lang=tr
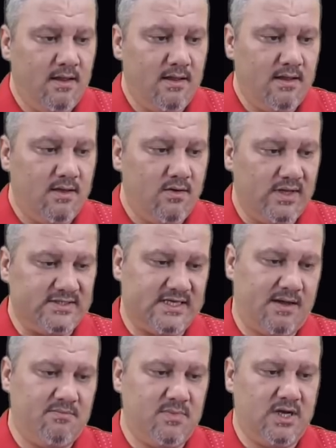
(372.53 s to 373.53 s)
ee,
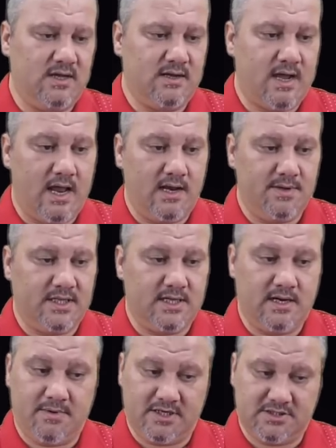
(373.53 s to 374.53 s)
West Ham e,
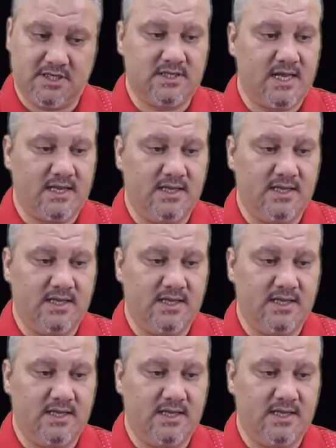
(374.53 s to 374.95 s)
galibiyetiyle başladılar.